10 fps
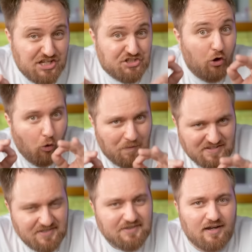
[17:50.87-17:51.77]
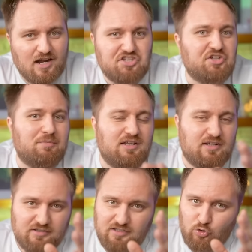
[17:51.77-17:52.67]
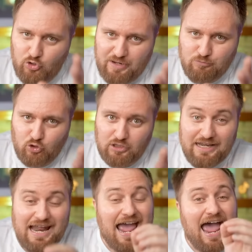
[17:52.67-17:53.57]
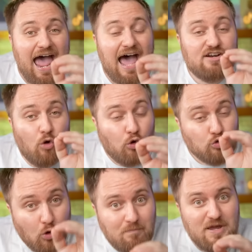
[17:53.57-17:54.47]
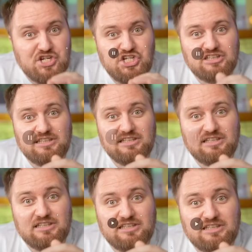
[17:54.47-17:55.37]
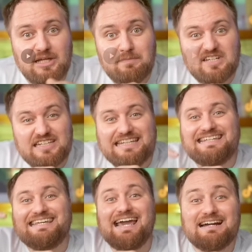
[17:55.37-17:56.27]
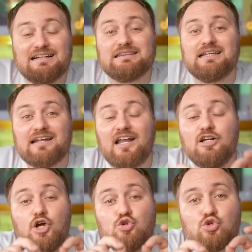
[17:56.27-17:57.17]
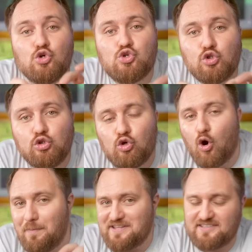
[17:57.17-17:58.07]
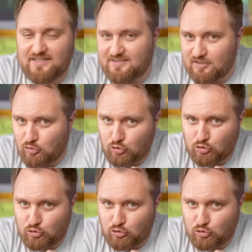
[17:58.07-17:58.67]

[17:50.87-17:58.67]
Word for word: İşte obezite araştırmalarında da önemli olan her 10-15 yılda bir ikiye katlanan çocukluk obezitesini